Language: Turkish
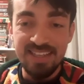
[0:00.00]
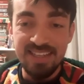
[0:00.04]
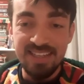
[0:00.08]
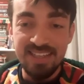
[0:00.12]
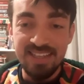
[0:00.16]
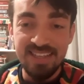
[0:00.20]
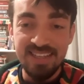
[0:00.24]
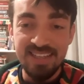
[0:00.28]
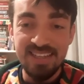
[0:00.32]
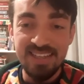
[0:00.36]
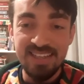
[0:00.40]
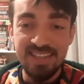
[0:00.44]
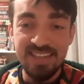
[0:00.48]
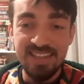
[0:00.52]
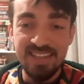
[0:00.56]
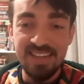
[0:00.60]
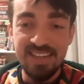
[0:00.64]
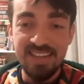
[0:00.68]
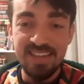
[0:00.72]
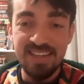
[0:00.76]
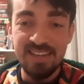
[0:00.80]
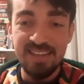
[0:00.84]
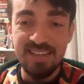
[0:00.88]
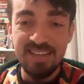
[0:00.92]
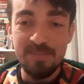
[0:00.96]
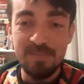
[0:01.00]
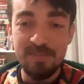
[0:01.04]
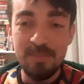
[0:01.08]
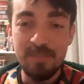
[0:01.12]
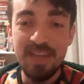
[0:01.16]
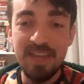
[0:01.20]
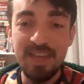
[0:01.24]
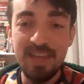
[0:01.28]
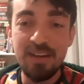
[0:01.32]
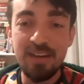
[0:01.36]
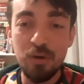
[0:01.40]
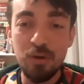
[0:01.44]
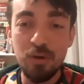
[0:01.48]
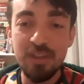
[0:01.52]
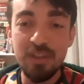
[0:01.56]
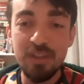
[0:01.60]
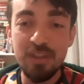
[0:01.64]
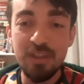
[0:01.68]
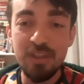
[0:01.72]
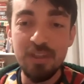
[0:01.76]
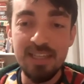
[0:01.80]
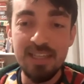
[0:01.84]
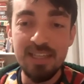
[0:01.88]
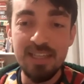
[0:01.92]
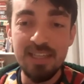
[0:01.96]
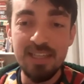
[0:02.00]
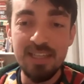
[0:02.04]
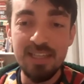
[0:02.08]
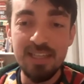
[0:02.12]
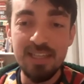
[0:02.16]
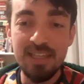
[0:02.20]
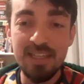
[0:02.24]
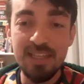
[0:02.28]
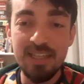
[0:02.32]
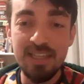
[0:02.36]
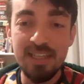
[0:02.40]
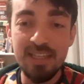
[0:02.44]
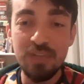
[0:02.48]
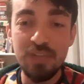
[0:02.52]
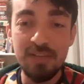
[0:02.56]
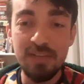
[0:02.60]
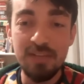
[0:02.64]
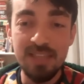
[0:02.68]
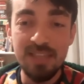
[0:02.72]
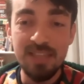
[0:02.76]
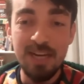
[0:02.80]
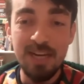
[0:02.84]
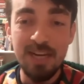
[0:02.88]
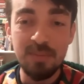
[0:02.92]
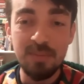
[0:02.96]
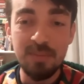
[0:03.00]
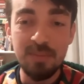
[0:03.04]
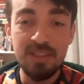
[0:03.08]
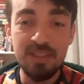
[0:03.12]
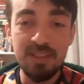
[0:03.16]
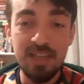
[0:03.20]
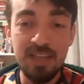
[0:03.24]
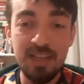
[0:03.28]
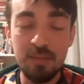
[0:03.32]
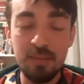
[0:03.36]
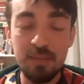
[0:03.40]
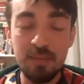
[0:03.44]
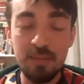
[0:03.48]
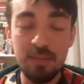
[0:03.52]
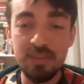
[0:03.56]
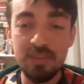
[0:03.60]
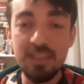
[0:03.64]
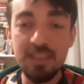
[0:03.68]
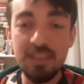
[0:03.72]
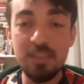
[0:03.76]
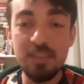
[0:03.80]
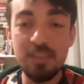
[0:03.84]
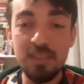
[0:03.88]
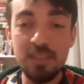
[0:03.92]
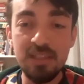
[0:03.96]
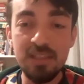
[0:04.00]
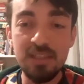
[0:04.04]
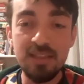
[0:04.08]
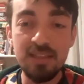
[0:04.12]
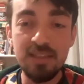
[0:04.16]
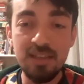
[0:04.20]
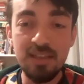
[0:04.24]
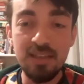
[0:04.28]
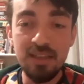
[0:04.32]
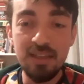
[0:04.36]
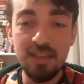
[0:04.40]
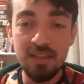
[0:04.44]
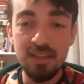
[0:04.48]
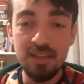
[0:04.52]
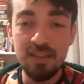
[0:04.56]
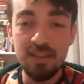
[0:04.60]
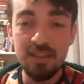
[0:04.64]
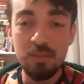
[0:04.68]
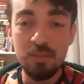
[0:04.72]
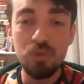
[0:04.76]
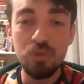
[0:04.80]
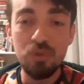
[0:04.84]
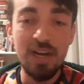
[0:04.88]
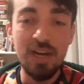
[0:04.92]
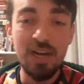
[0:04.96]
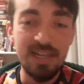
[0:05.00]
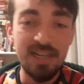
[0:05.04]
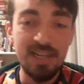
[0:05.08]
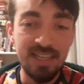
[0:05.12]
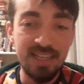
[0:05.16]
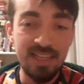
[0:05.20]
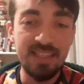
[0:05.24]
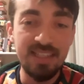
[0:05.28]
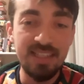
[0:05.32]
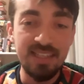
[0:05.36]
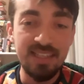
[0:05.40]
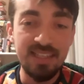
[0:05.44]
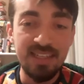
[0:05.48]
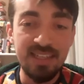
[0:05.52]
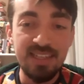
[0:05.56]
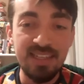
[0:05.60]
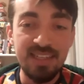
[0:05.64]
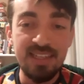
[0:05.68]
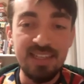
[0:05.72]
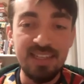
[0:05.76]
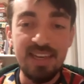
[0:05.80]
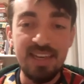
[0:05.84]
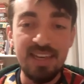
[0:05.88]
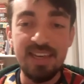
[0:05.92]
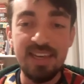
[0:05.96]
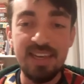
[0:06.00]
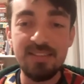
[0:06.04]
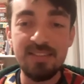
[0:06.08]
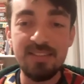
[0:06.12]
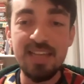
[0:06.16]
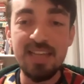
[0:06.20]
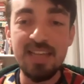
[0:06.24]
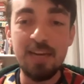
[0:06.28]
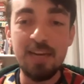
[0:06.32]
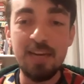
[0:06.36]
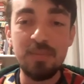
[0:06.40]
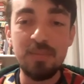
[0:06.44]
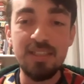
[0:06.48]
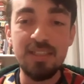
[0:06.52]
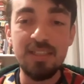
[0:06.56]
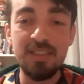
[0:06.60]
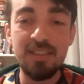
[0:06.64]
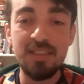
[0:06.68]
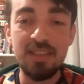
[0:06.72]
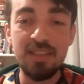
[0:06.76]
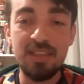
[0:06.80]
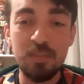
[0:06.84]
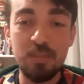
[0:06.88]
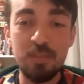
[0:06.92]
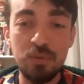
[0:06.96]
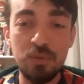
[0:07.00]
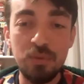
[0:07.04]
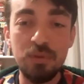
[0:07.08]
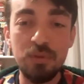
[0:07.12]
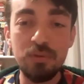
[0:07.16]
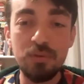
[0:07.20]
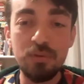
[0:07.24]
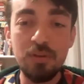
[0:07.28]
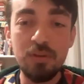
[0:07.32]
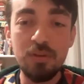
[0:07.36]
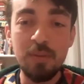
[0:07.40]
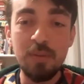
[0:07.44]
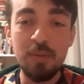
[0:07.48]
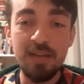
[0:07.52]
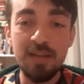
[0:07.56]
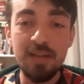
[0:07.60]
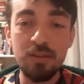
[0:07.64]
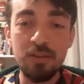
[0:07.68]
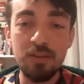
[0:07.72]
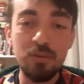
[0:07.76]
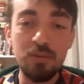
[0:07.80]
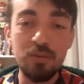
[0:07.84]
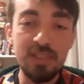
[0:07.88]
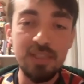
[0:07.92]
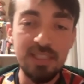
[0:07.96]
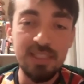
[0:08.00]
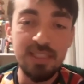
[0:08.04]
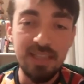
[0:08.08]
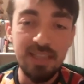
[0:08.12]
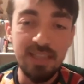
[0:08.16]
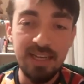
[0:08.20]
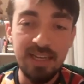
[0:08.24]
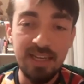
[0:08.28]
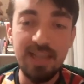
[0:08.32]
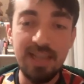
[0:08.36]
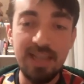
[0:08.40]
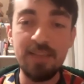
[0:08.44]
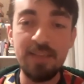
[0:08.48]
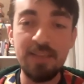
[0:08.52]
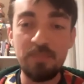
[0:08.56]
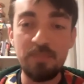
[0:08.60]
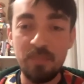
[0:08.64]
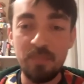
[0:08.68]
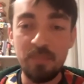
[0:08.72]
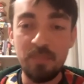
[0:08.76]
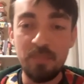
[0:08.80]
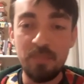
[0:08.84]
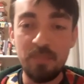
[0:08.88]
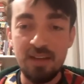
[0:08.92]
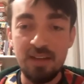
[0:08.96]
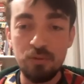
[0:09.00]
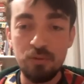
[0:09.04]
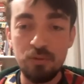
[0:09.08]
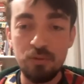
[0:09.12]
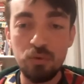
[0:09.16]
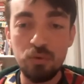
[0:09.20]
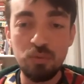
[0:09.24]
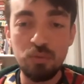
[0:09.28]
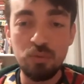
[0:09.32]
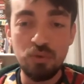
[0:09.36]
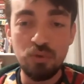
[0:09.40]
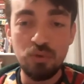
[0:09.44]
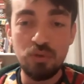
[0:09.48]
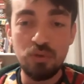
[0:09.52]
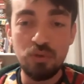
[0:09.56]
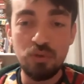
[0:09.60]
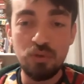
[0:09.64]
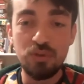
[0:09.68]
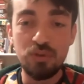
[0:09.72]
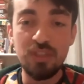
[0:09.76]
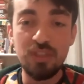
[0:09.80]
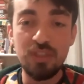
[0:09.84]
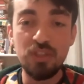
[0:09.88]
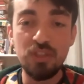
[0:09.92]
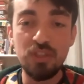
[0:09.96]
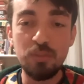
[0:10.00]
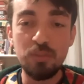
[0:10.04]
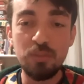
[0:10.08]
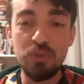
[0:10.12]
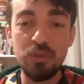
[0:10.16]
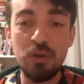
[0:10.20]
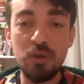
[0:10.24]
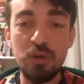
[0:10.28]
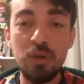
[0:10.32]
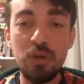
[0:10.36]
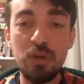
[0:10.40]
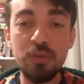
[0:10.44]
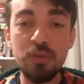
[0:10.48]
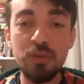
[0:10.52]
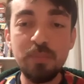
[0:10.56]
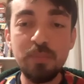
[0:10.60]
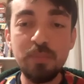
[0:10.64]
e, belli organizasyonlar bunun ev sahipliğini yaptı. İzmir'de de e, bu dernek ev sahipliğini yapıyordu ve ben de o vesileyle duymuş, tanışmış oldum.